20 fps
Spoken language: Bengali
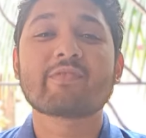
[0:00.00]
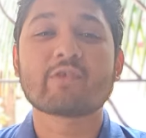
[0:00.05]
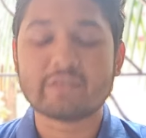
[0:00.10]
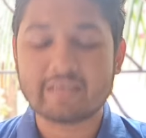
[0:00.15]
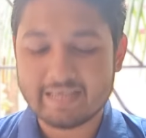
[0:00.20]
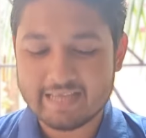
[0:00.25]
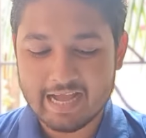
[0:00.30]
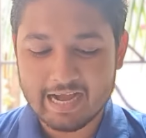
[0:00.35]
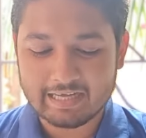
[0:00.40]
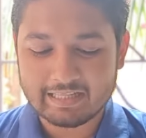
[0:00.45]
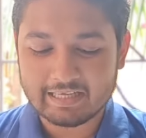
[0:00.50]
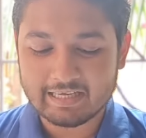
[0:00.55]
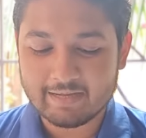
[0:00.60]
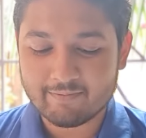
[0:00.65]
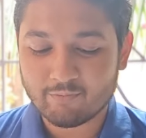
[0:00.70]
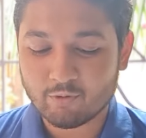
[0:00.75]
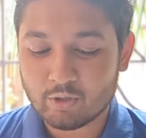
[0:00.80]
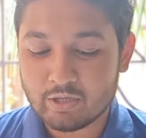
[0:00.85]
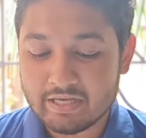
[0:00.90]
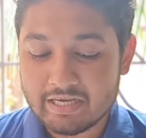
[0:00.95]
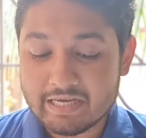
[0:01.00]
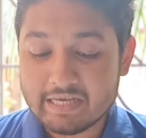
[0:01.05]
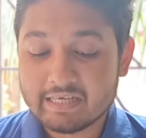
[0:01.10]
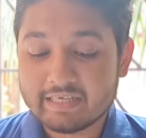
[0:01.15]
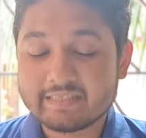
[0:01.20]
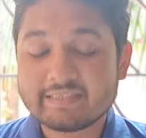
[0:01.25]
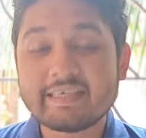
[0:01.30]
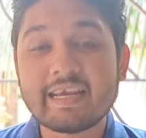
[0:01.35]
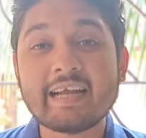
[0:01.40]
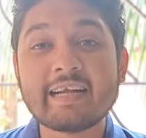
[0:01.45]
সেই জায়গা থেকে বলি
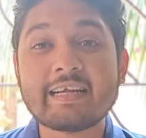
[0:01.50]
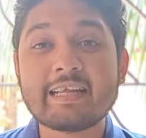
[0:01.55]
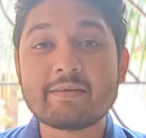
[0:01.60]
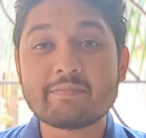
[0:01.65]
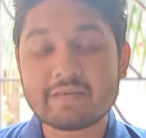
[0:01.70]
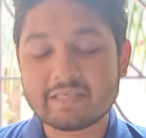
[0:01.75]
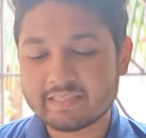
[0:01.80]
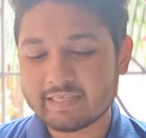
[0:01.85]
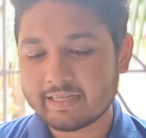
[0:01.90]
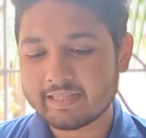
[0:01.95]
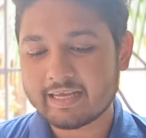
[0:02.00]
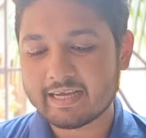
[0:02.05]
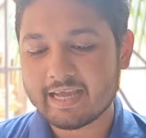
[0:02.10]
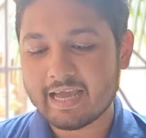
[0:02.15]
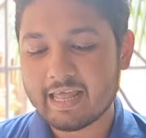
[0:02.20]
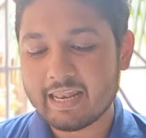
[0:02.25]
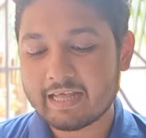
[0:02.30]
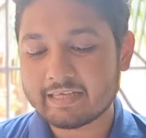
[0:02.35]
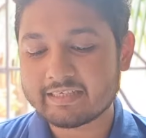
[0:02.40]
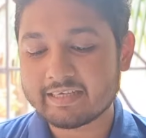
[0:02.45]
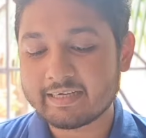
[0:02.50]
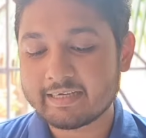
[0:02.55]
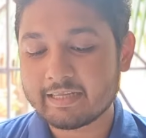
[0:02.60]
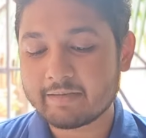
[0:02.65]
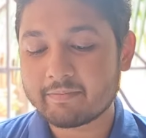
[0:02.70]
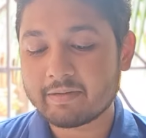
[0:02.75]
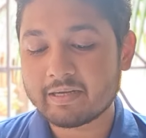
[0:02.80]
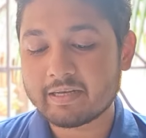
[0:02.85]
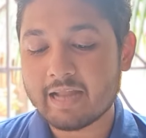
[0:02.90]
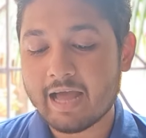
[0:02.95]
যেই টিমের সাথে খেলা সেই
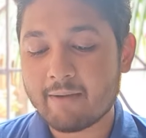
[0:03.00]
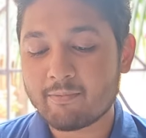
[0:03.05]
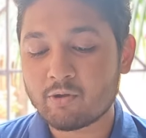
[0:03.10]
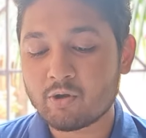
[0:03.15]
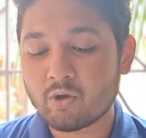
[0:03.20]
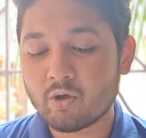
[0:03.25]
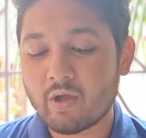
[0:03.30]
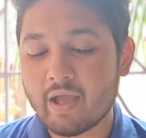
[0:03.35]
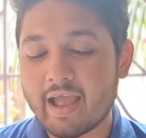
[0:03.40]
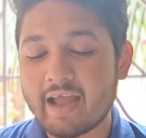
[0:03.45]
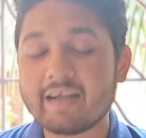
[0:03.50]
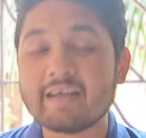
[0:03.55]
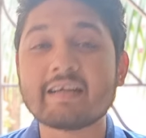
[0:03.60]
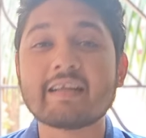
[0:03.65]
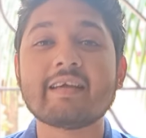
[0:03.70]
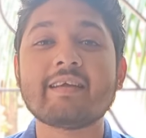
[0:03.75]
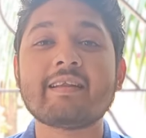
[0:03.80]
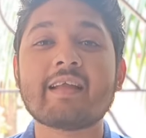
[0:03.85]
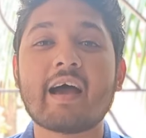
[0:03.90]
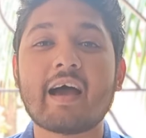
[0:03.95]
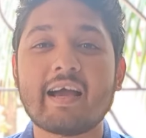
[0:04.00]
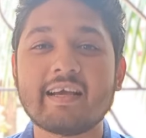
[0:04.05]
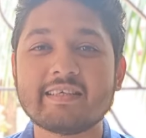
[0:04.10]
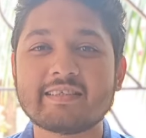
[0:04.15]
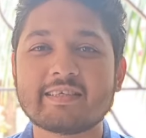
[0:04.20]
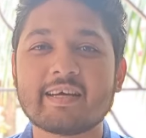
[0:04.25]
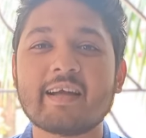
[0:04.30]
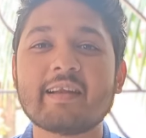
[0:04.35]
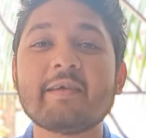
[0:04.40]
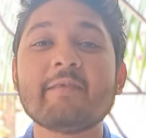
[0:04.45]
টিমের নাম হলো অ্যালটিন
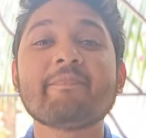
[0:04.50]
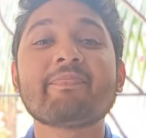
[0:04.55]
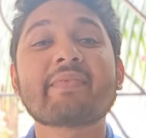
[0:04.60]
আইসার